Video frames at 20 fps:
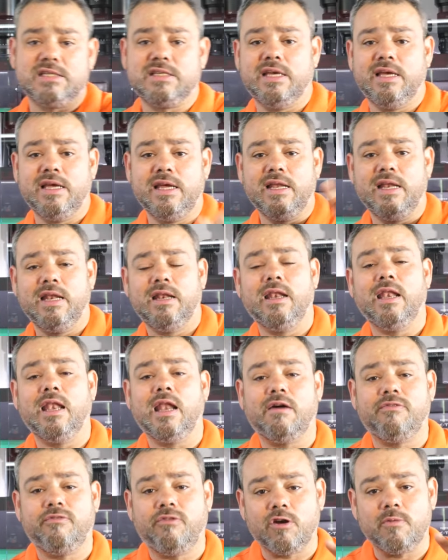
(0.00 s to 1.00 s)
es
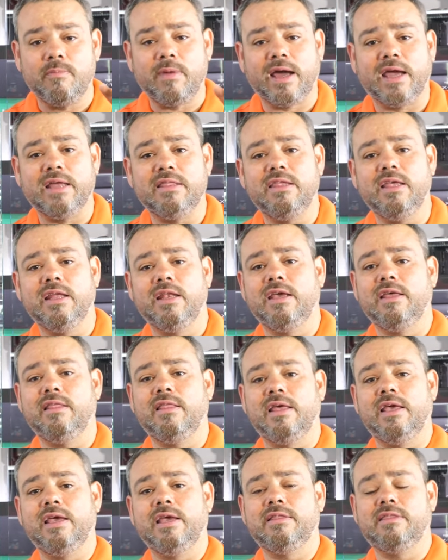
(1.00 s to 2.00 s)
la forma que tiene
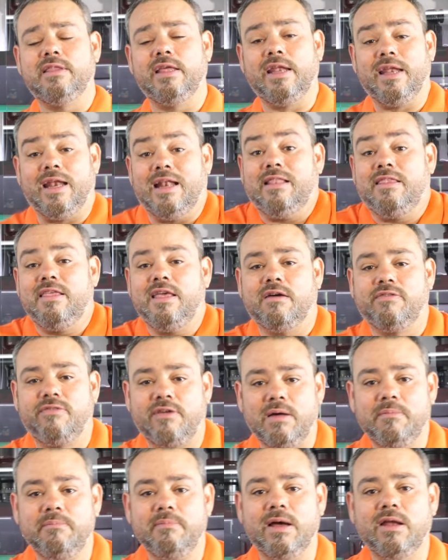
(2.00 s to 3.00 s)
de tener el
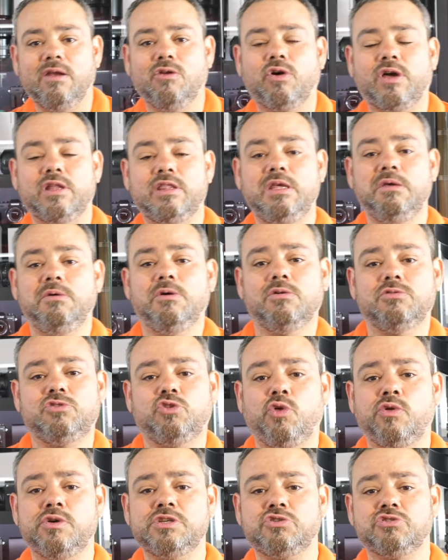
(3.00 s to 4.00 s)
diafragma del objetivo.
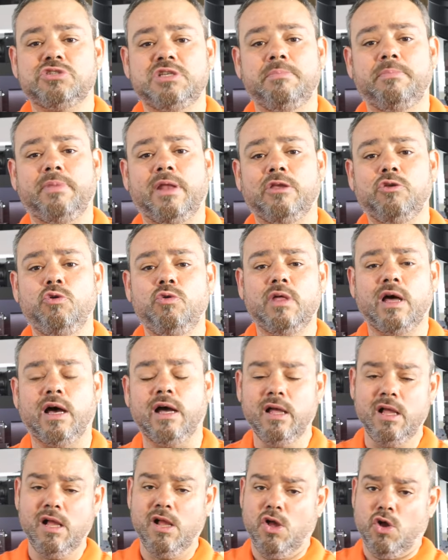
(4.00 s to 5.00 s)
Todo esto siempre
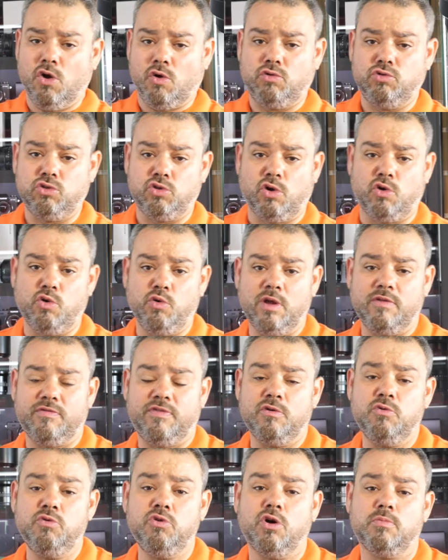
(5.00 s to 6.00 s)
ayuda, junto con un
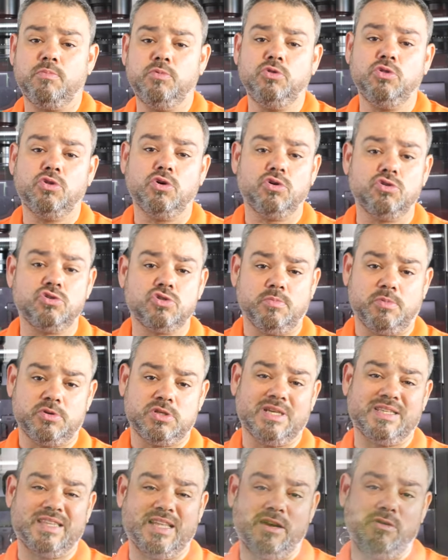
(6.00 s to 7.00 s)
F1.8,
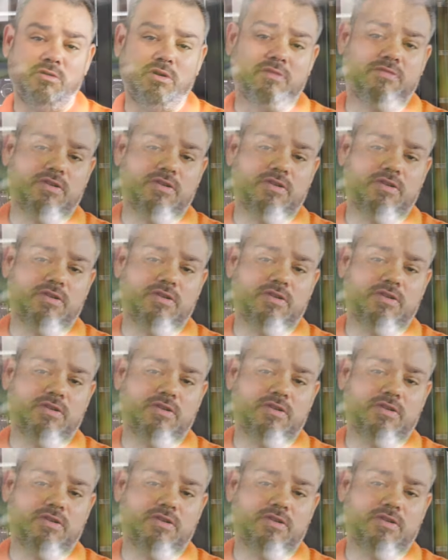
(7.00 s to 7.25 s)
pues a tener un